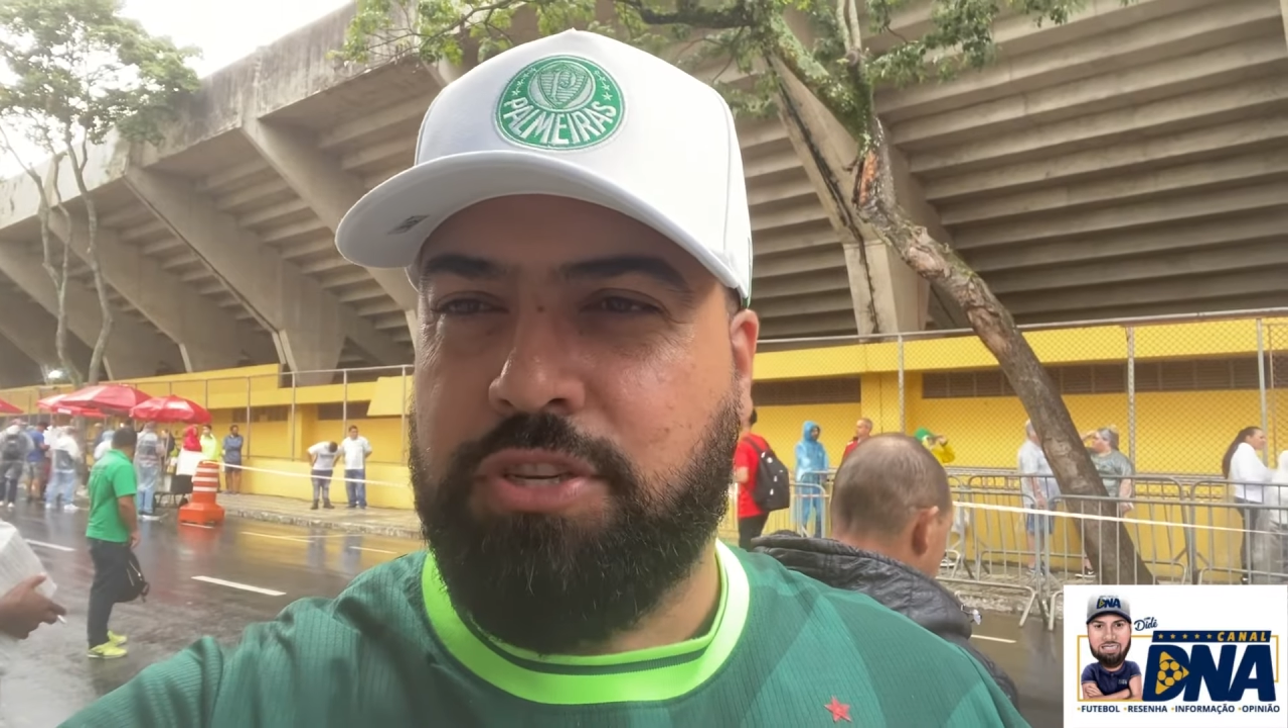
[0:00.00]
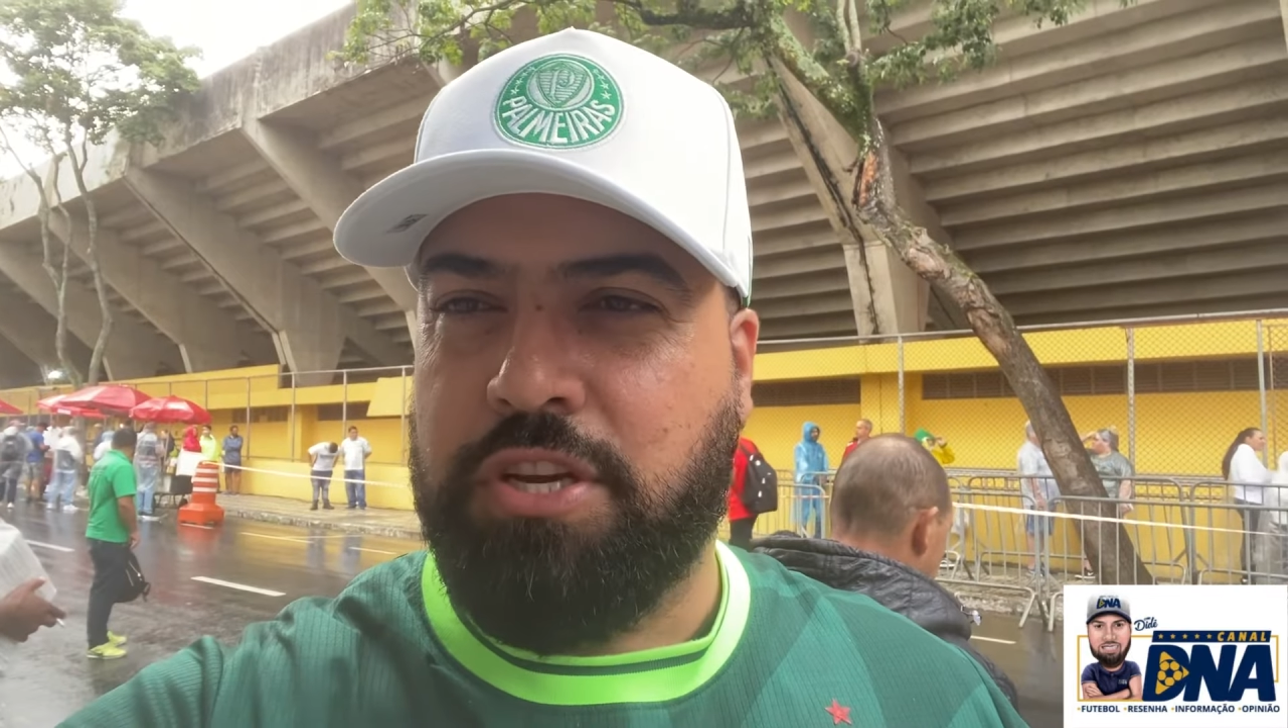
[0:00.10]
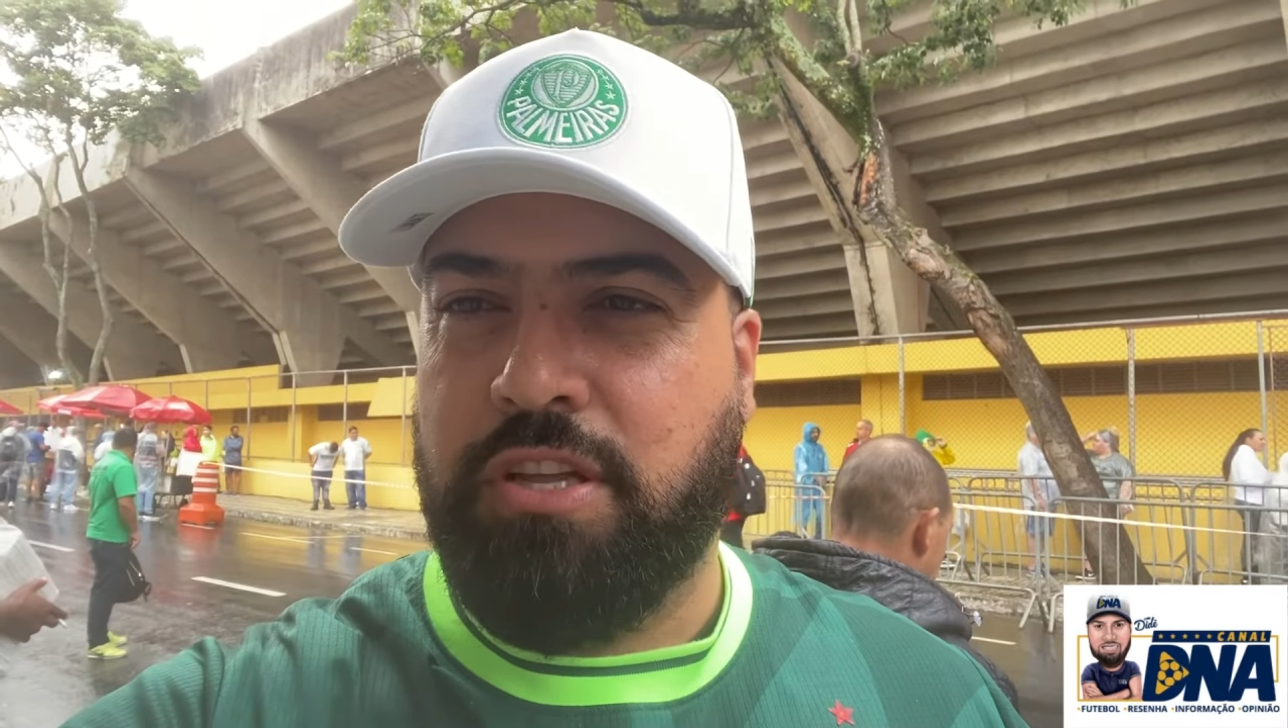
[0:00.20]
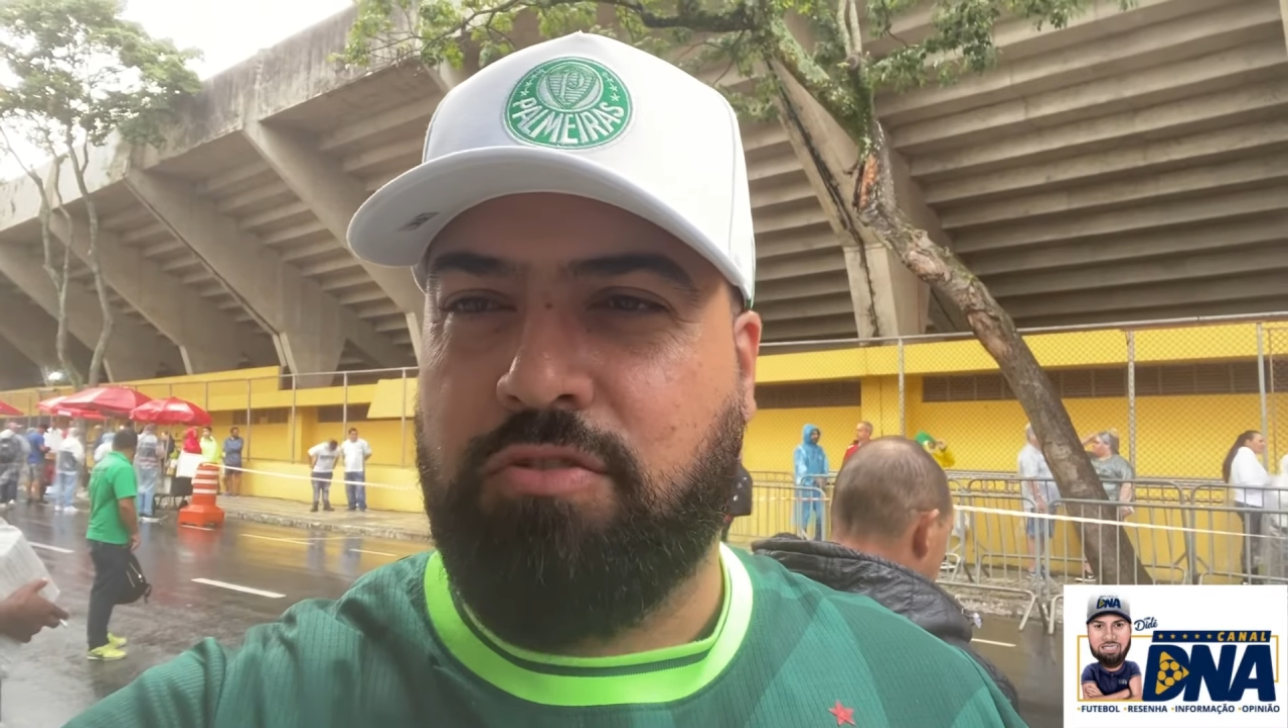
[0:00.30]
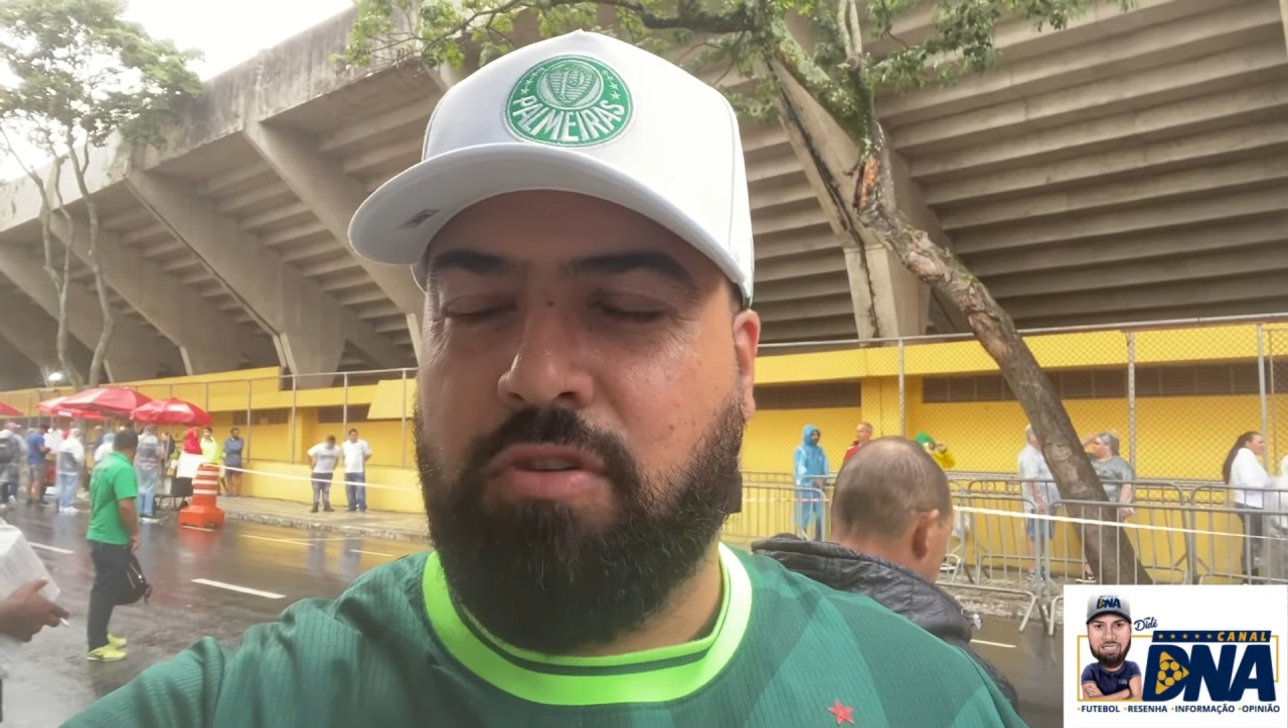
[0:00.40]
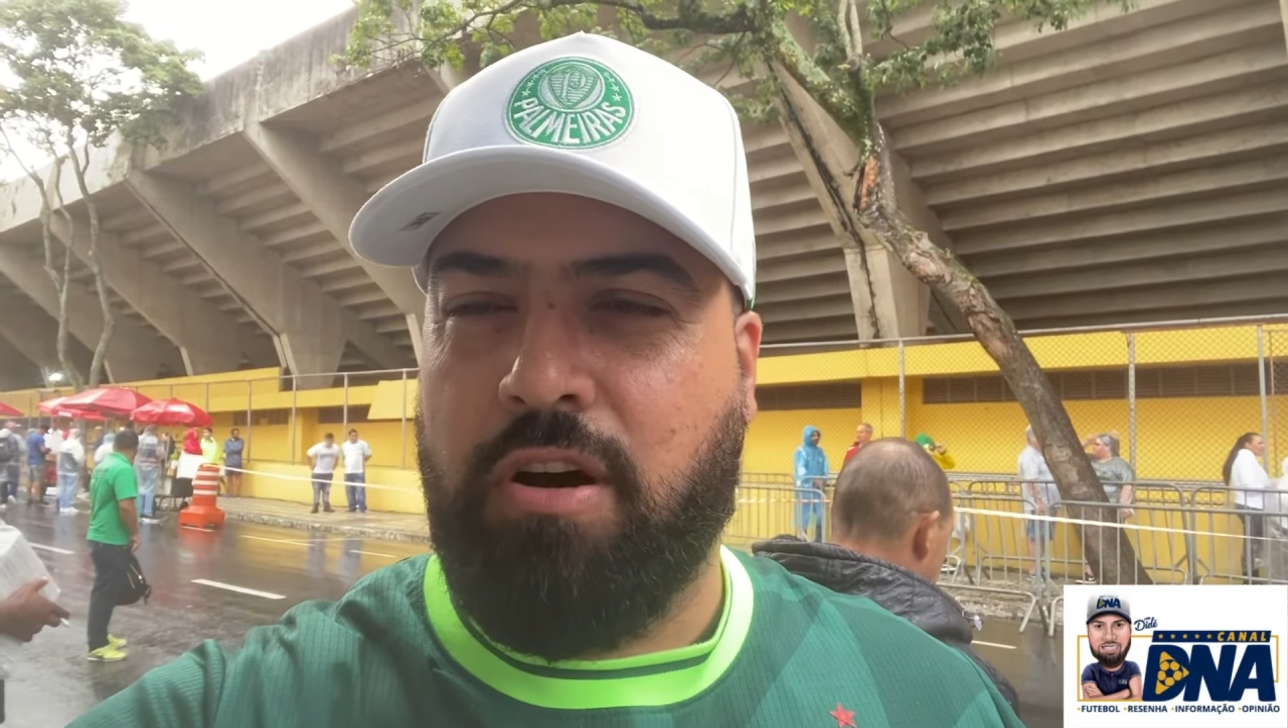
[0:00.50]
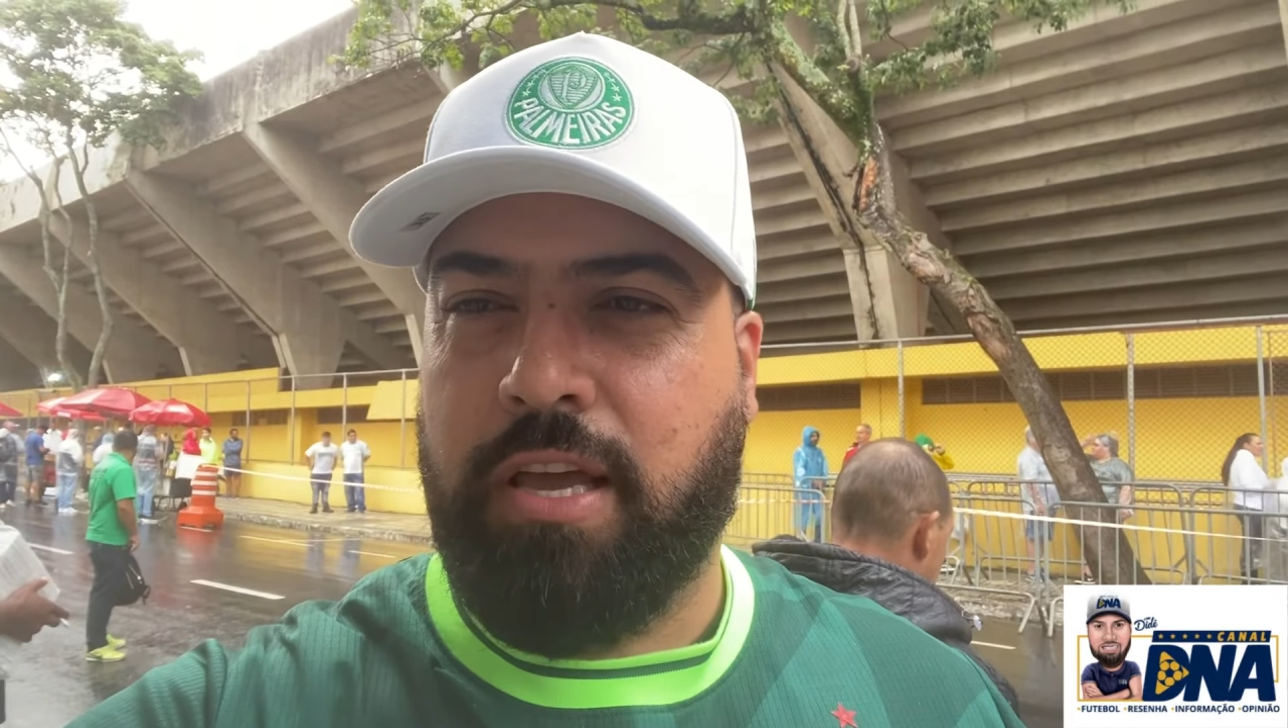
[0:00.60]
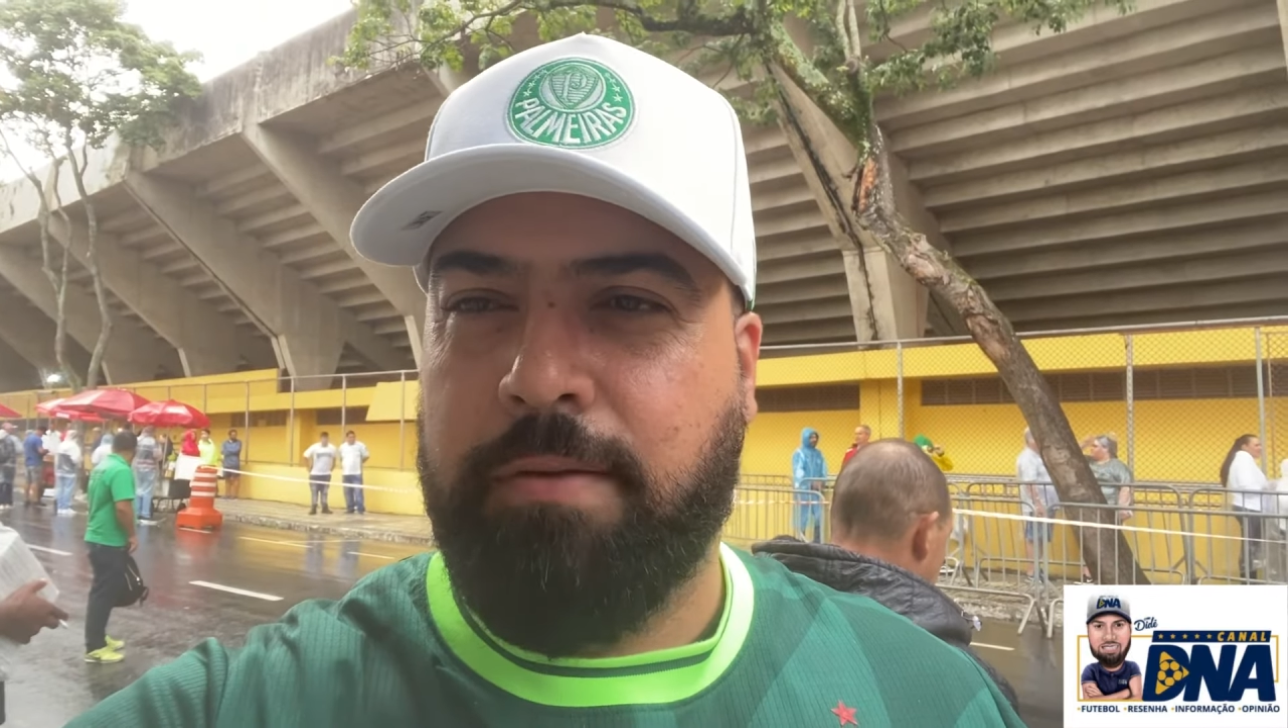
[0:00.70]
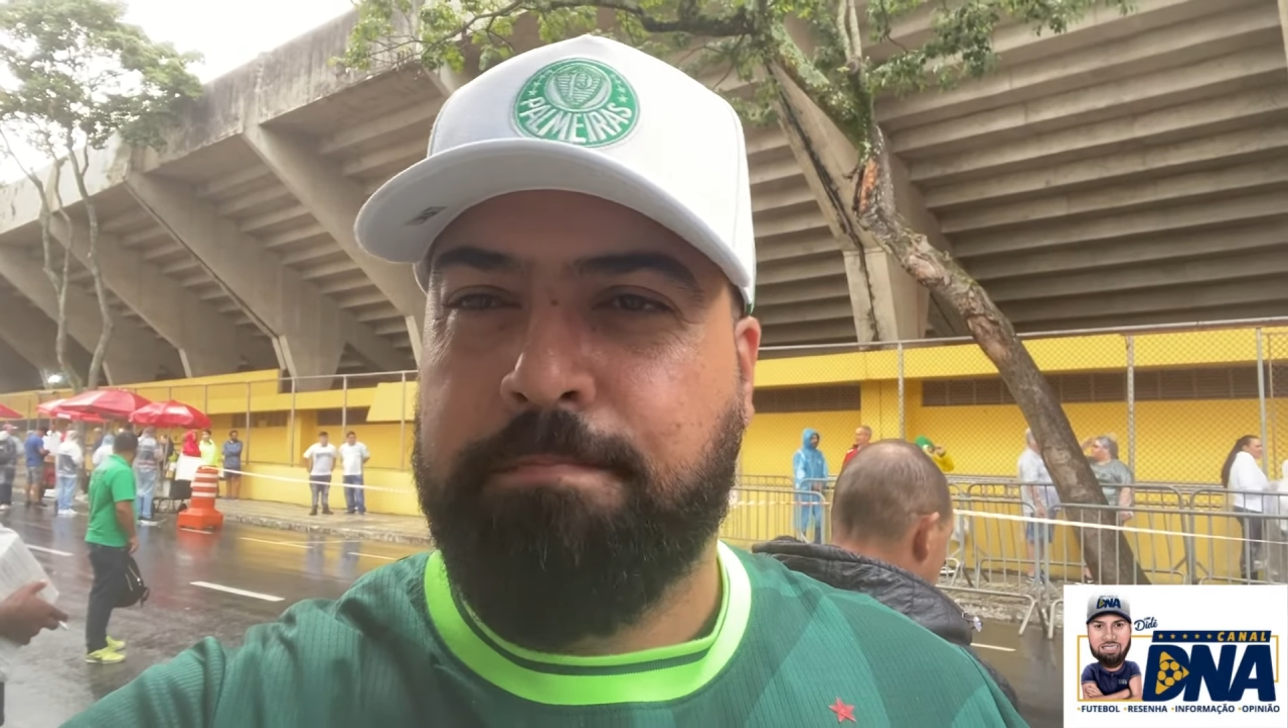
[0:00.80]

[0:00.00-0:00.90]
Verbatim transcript: TikTok